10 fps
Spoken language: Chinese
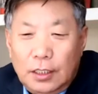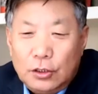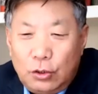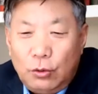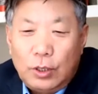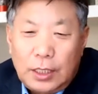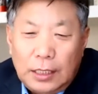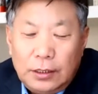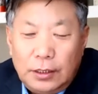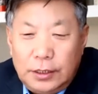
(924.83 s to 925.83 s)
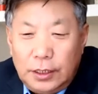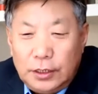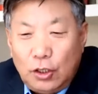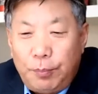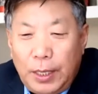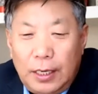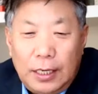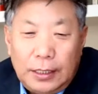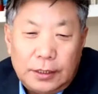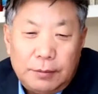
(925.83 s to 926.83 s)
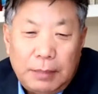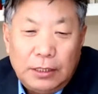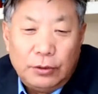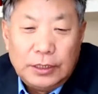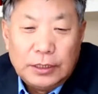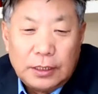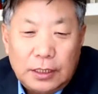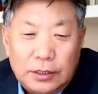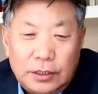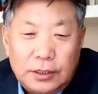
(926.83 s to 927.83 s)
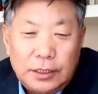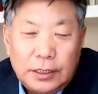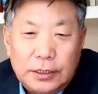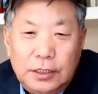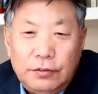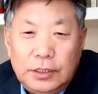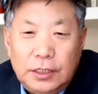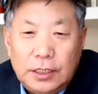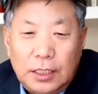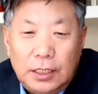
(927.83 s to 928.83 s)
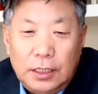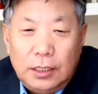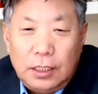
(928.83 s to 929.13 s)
所以我看到一些照片啊，也是蛮有意思的，是这个新闻系的，